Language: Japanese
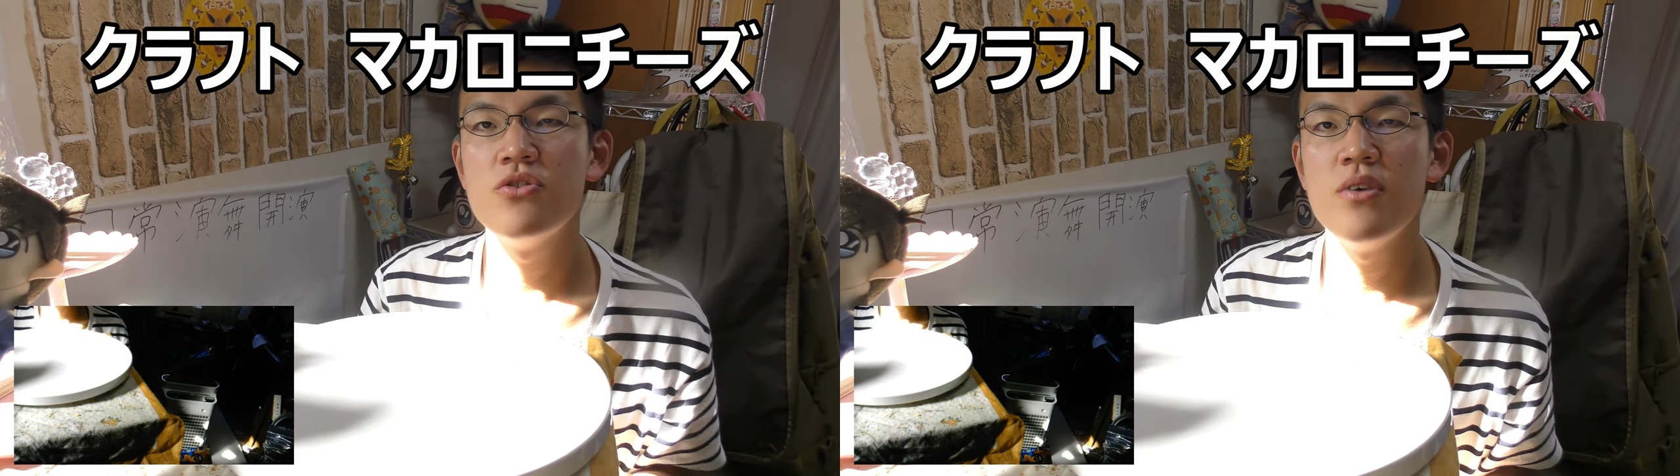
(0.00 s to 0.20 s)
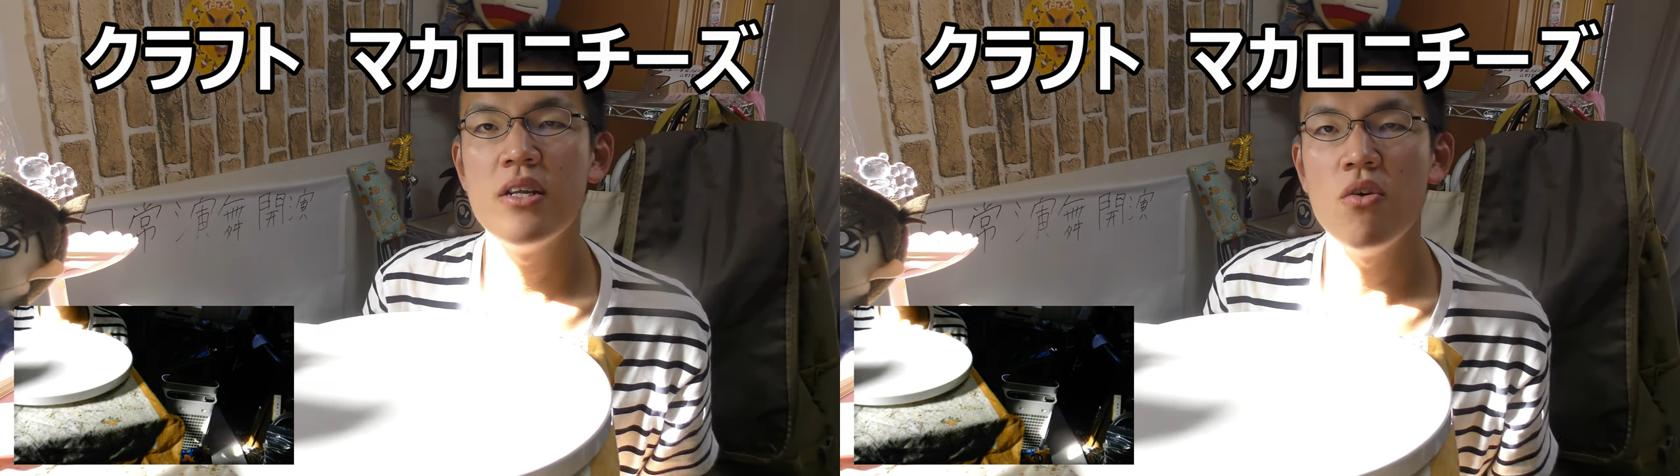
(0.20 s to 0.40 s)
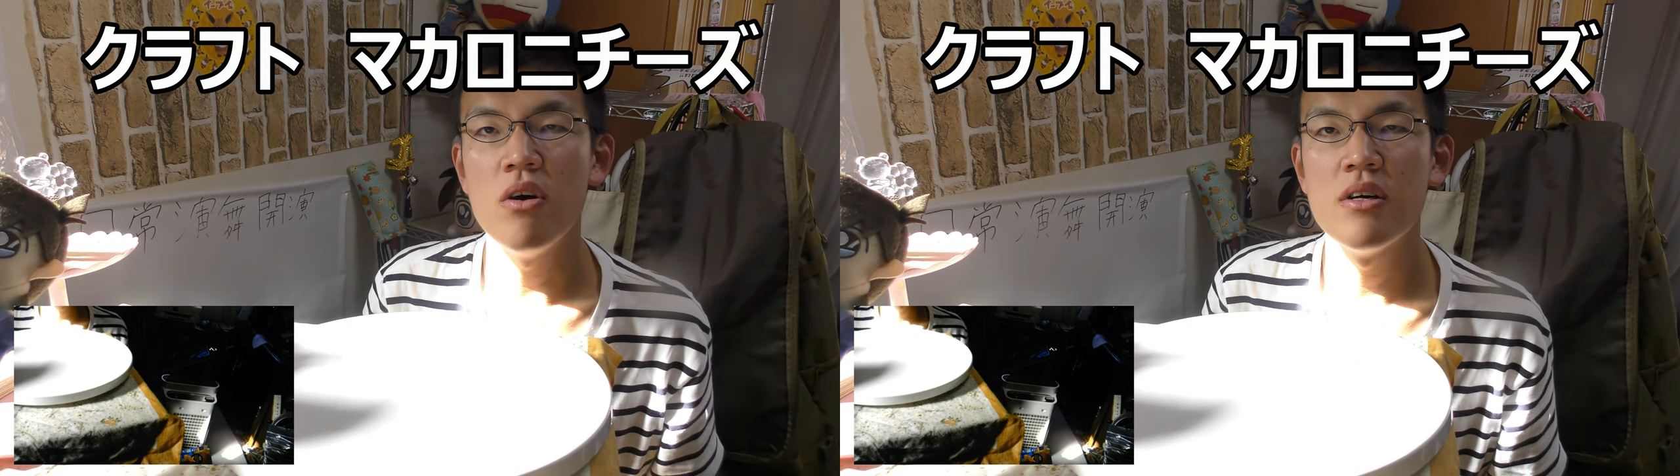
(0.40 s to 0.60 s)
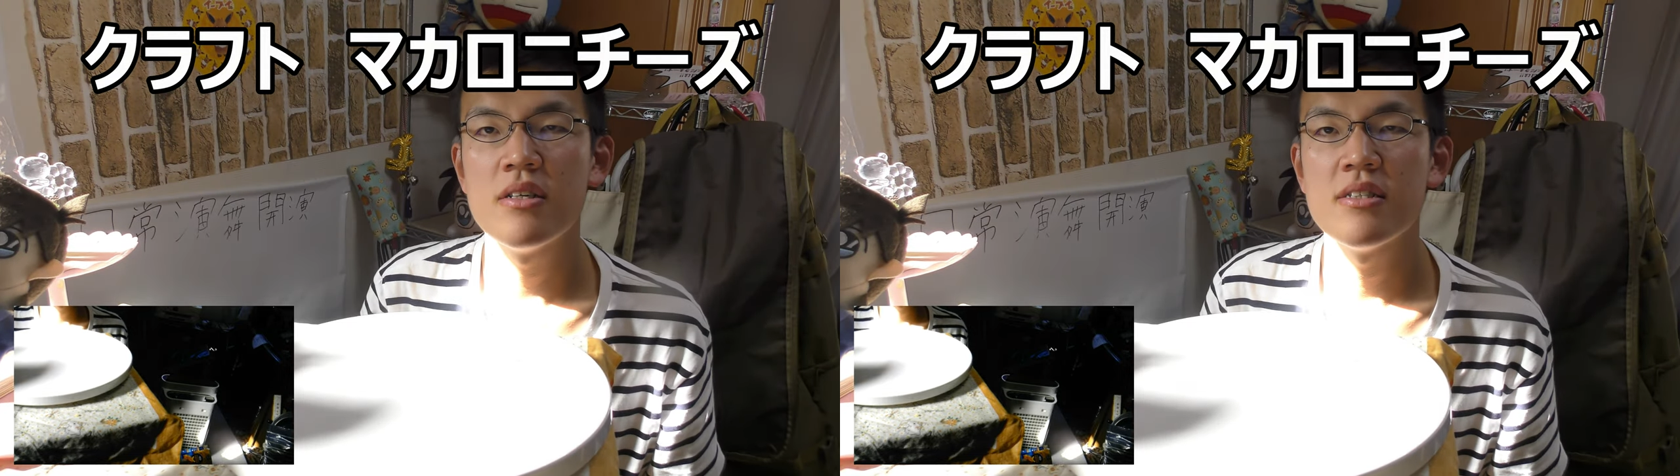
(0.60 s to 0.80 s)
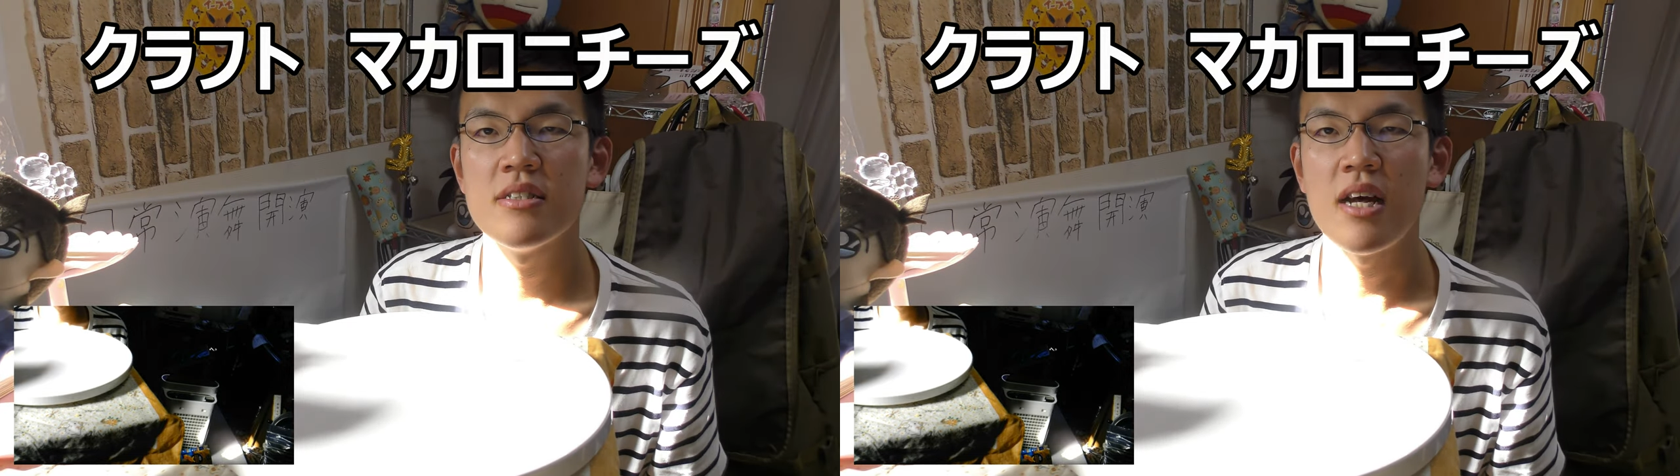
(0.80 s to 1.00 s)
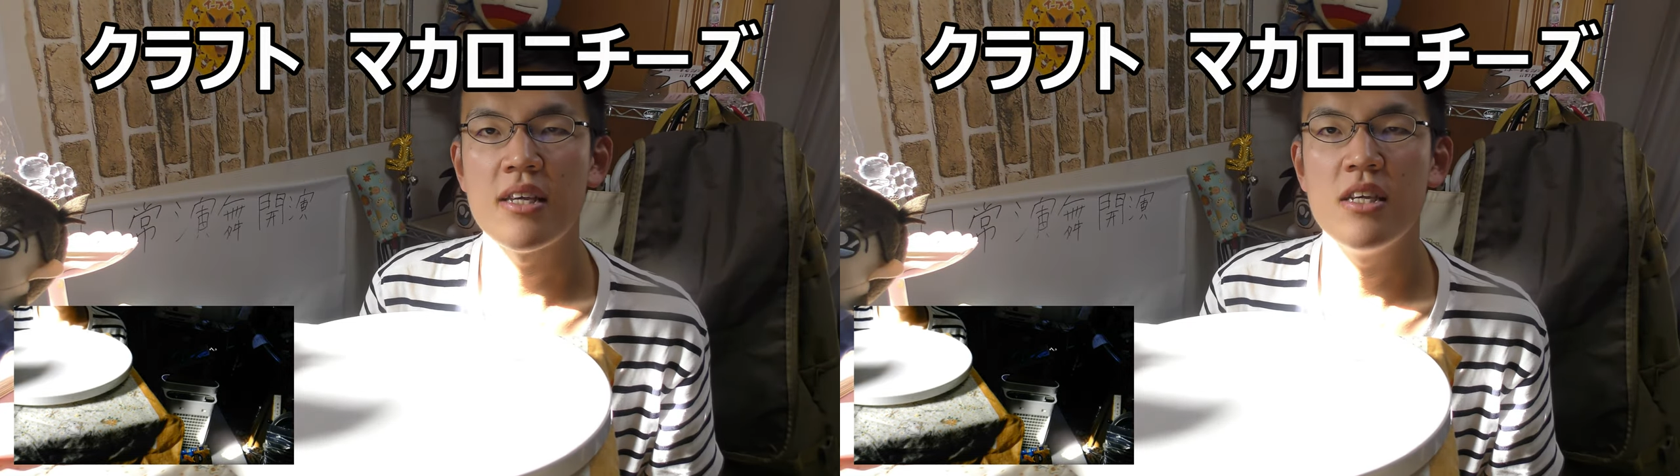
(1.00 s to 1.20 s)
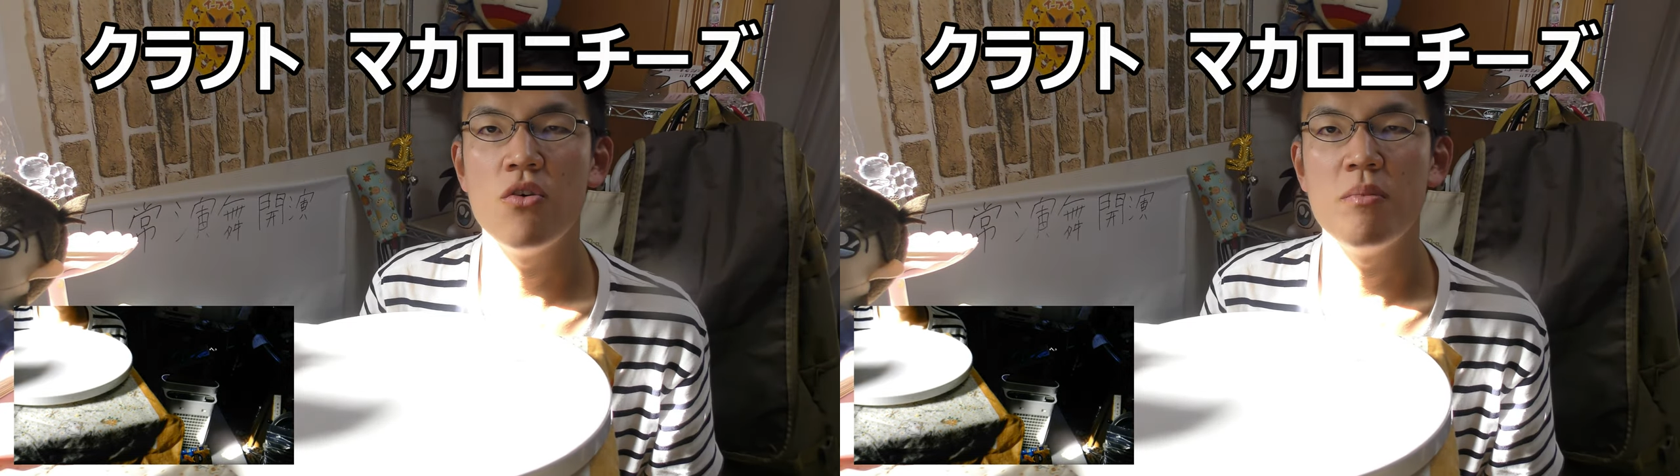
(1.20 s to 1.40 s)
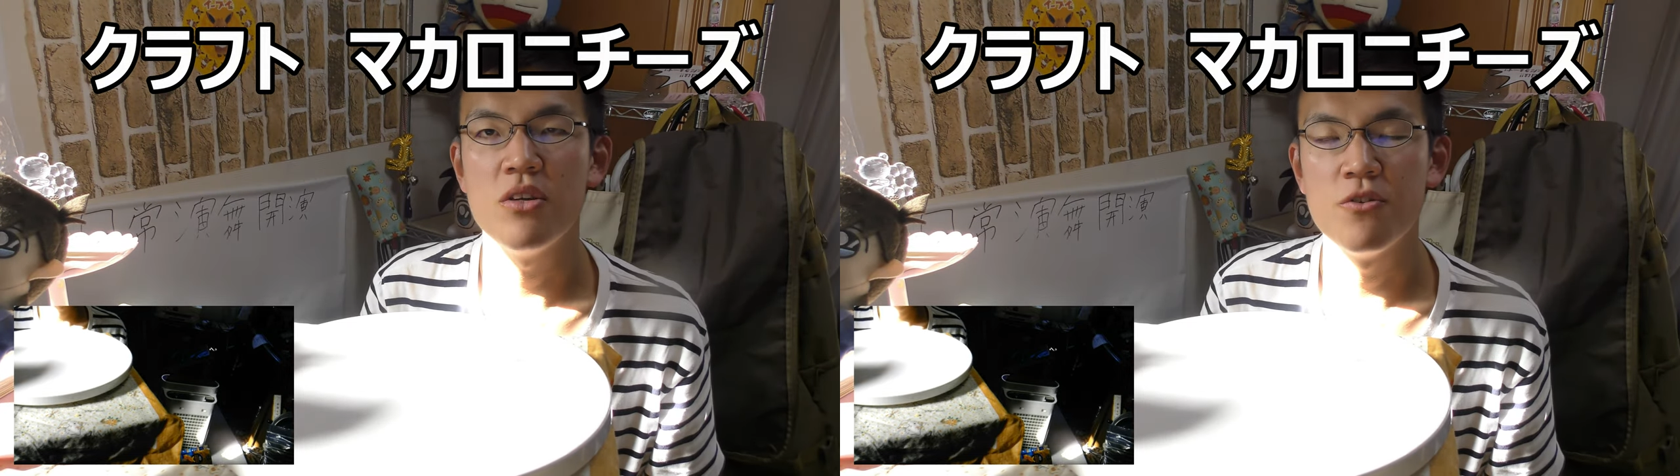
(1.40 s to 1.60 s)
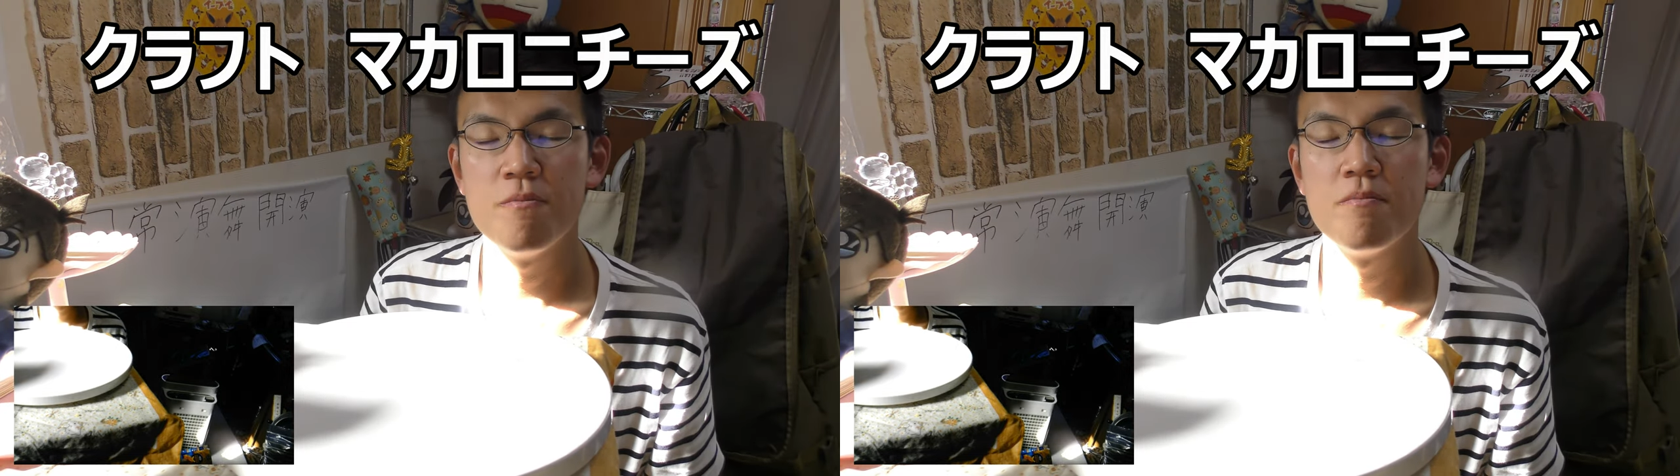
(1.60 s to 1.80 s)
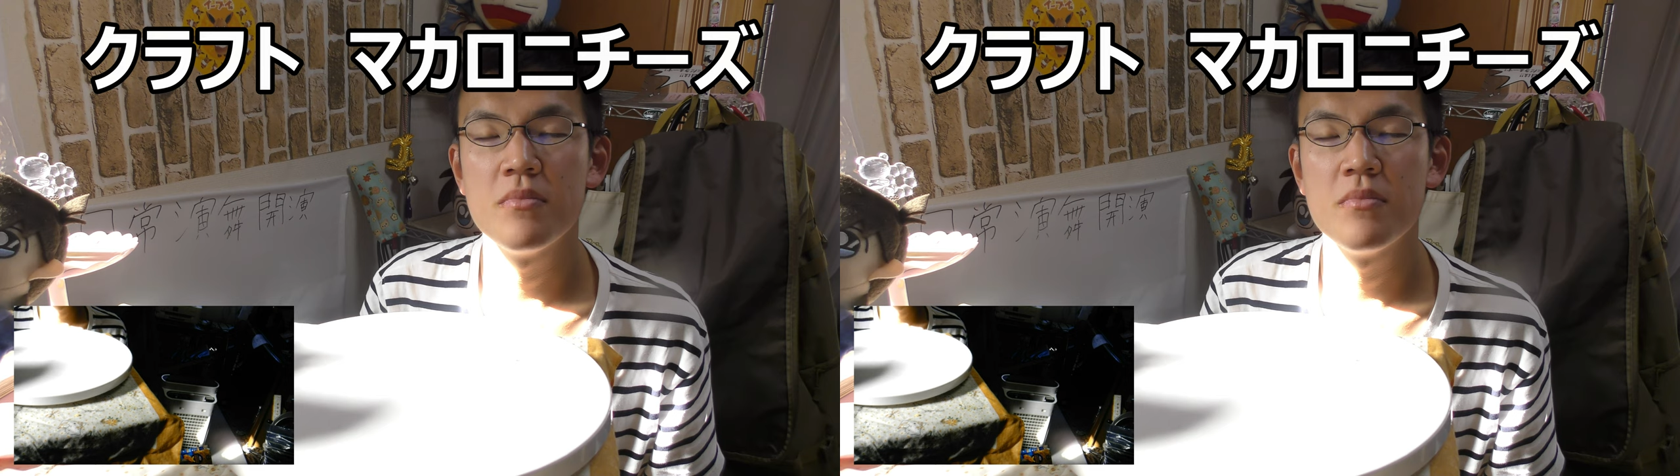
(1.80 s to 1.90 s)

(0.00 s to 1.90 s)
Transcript: 方の先を見る